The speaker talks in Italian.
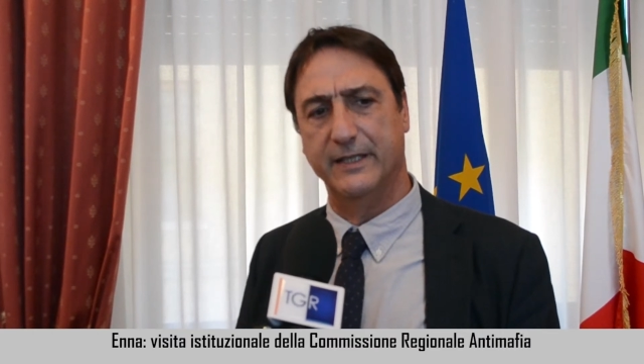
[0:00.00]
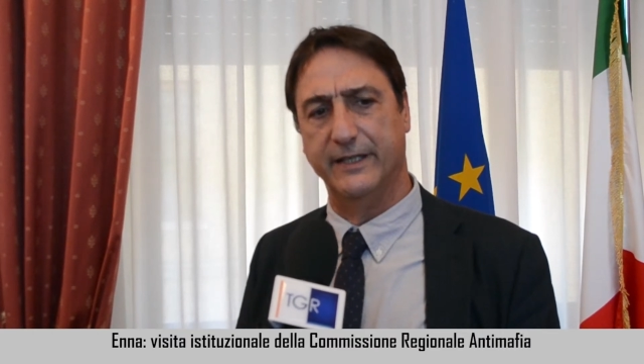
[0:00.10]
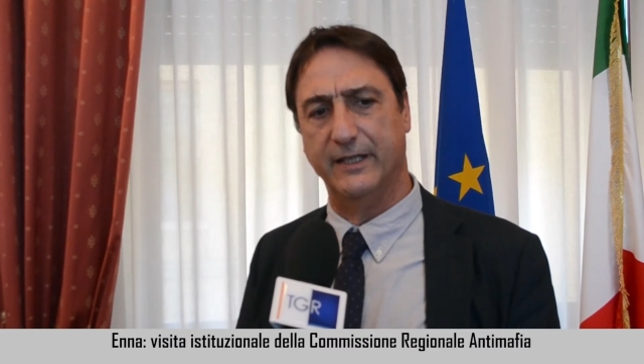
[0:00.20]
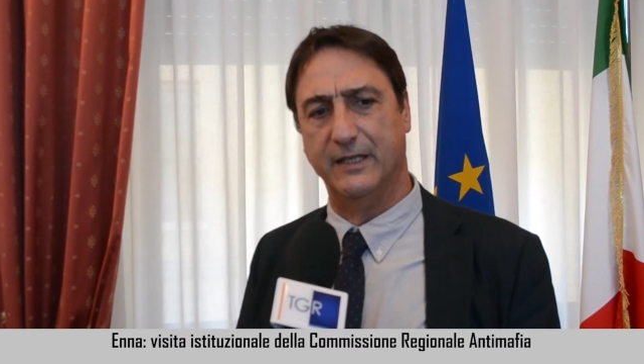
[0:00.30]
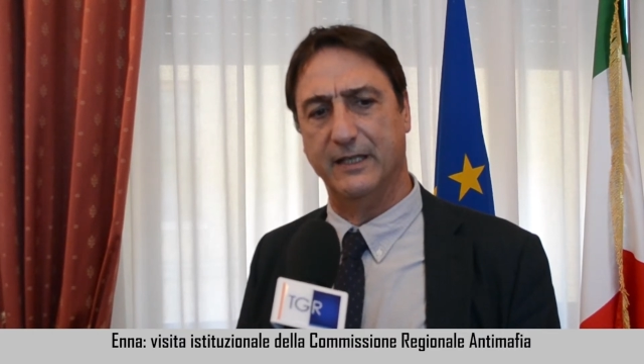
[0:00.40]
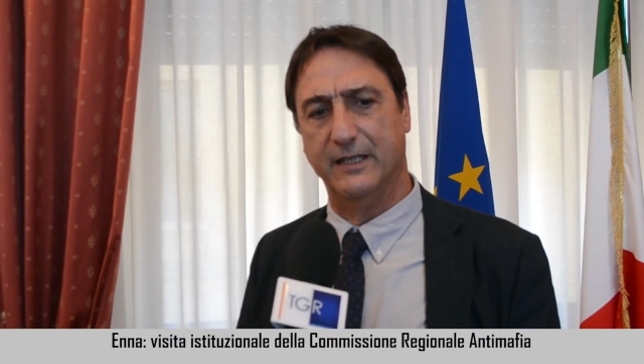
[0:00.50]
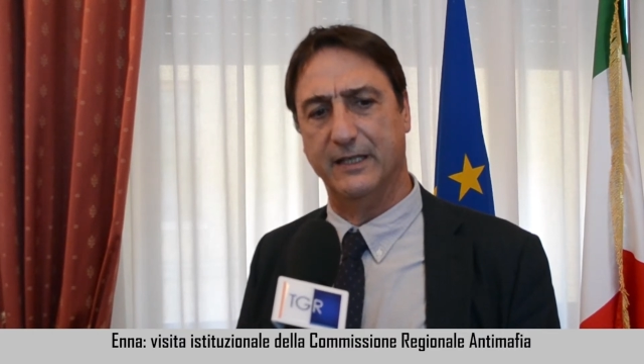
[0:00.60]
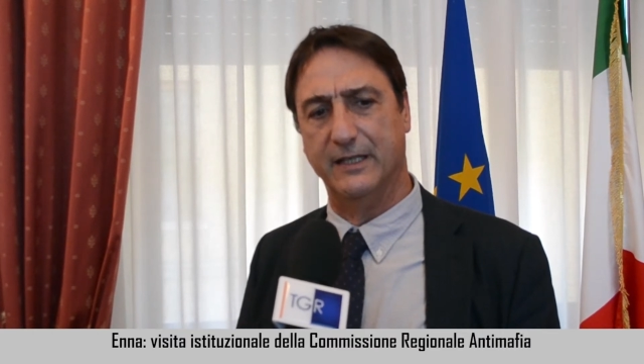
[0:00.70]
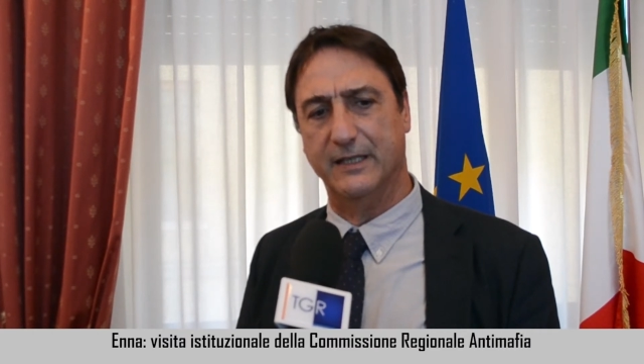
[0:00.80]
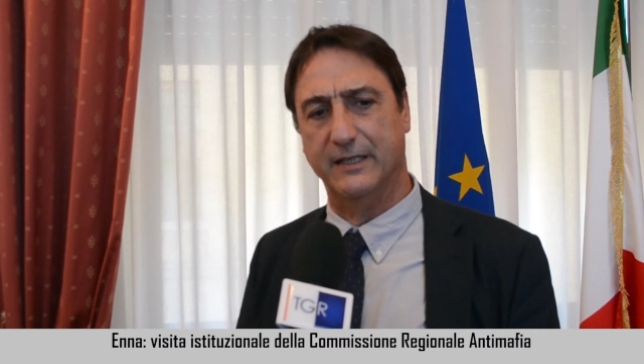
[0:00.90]

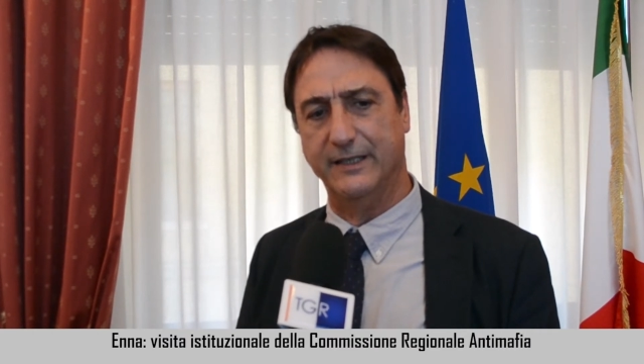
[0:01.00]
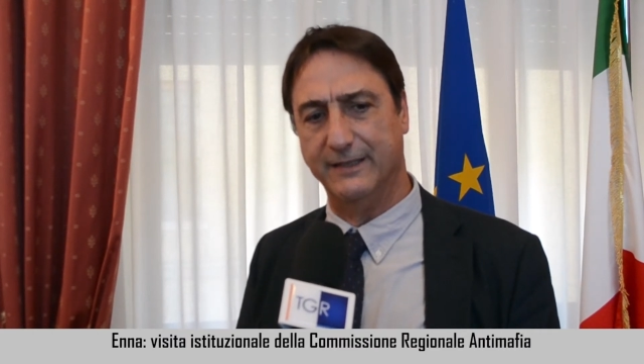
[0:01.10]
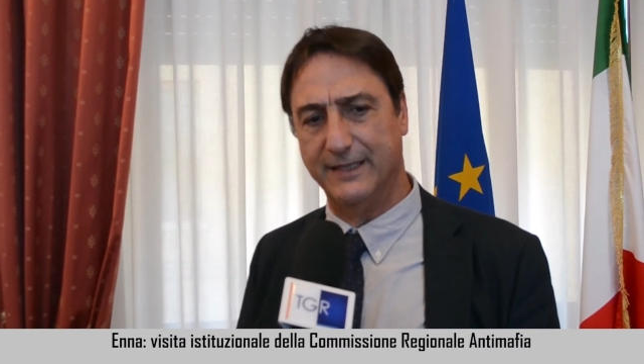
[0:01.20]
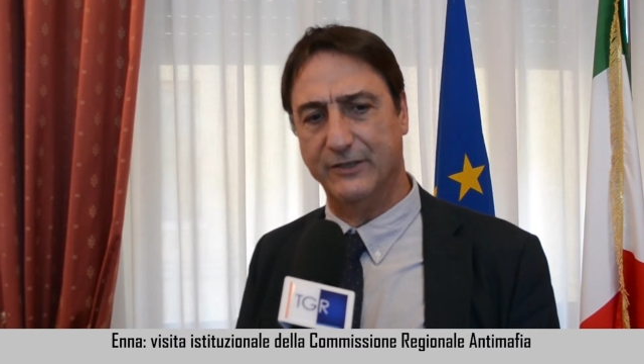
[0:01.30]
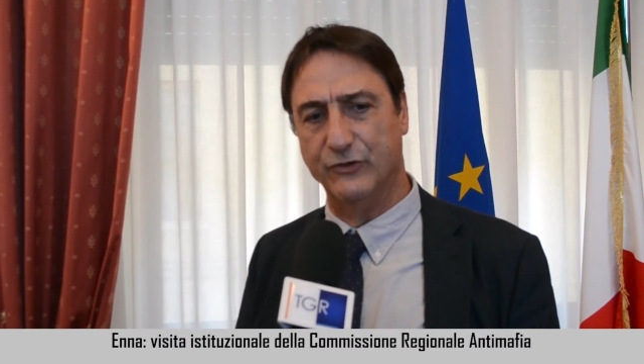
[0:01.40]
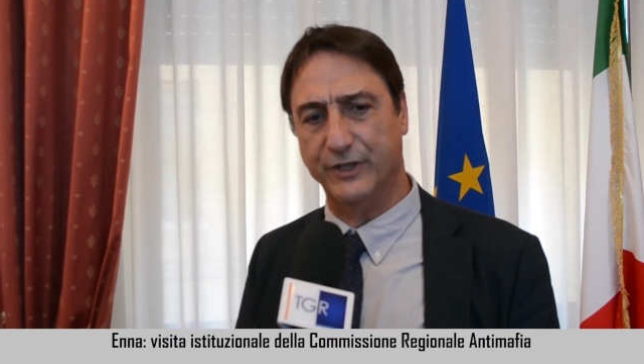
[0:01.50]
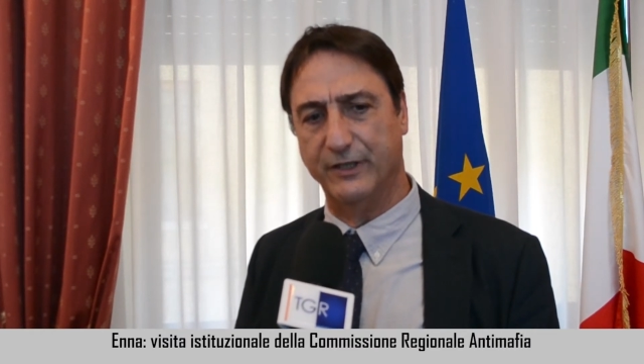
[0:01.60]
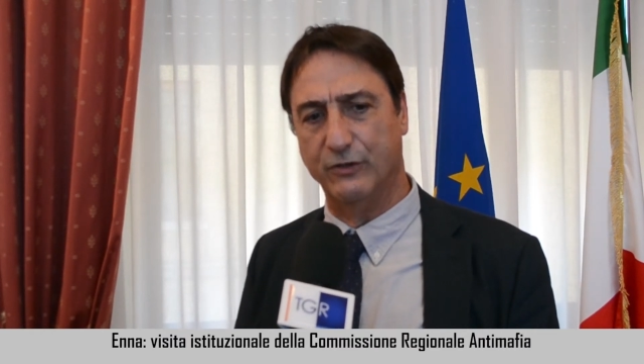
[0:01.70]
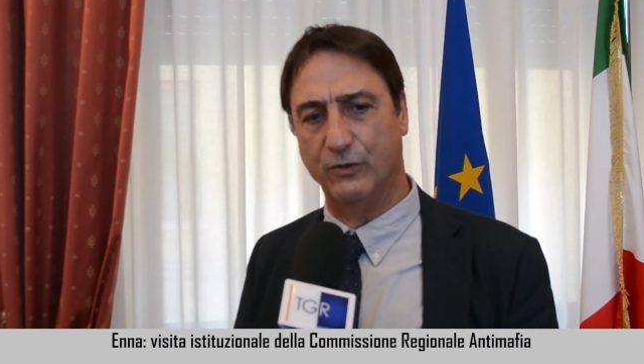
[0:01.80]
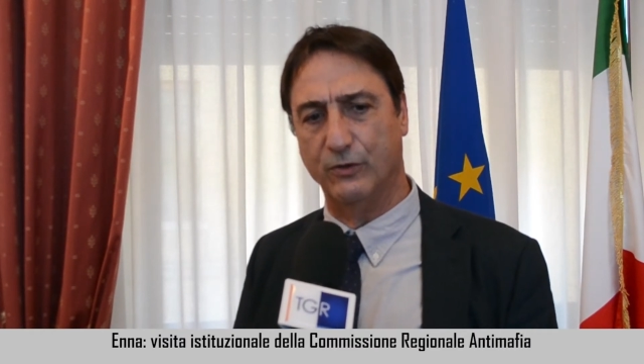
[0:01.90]
Eh, l'indagine
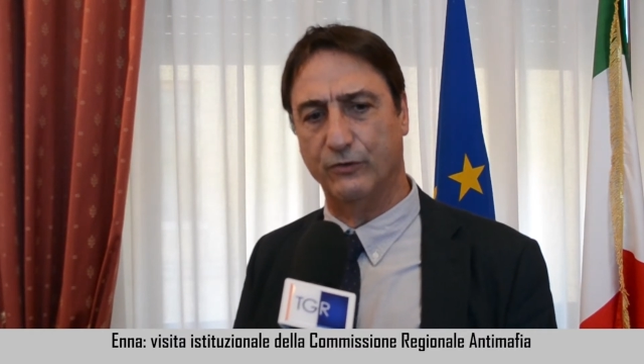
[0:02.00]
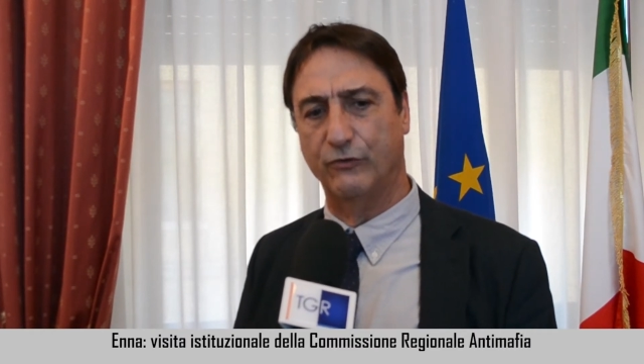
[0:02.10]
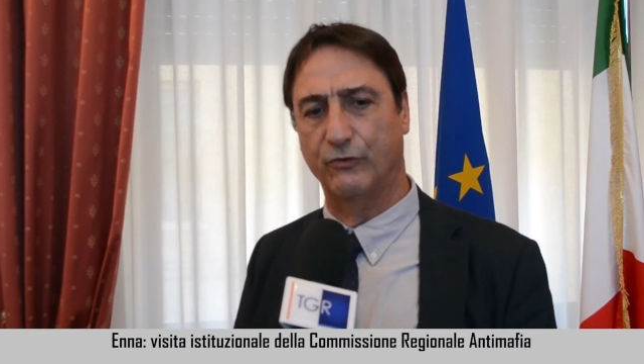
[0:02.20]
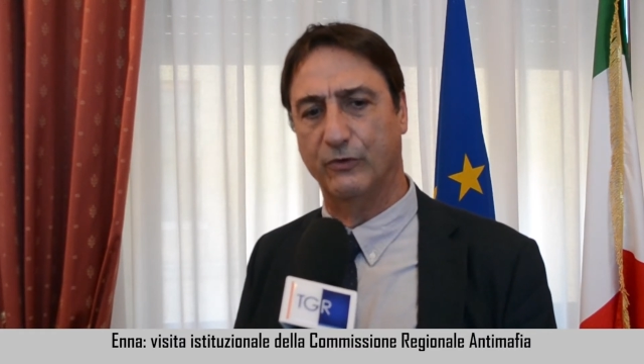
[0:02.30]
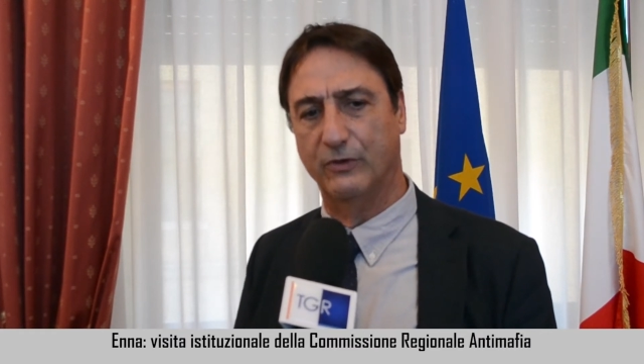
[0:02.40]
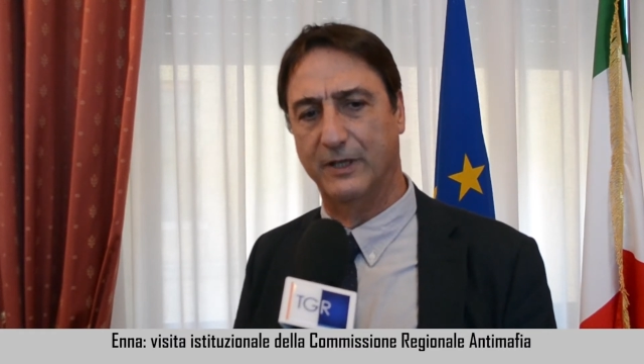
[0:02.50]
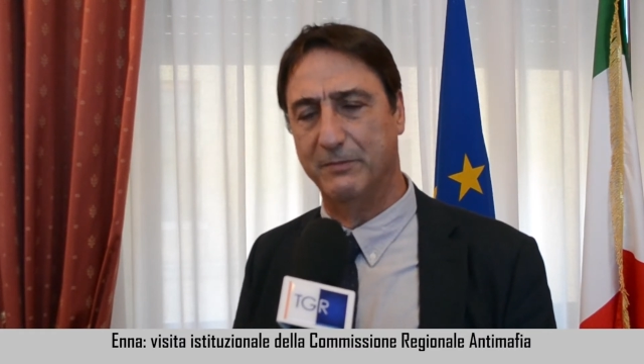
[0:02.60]
in corso